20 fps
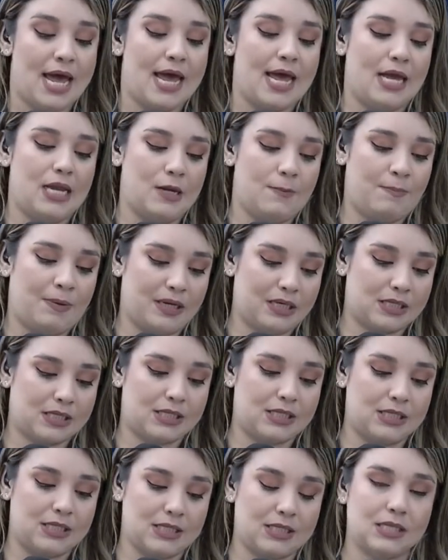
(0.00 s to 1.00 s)
ele
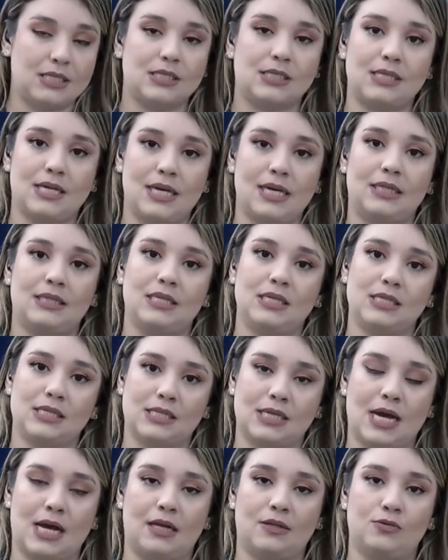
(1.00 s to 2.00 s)
precisa ser
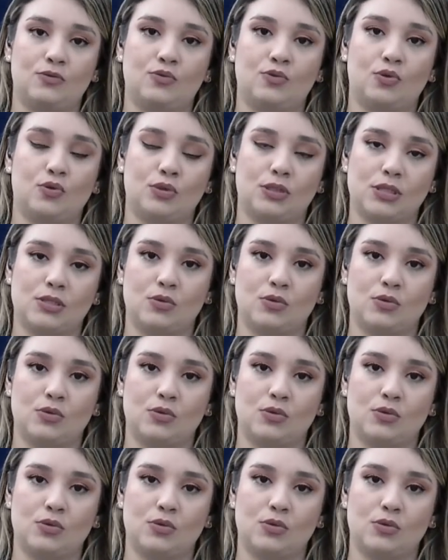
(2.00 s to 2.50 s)
anexado toda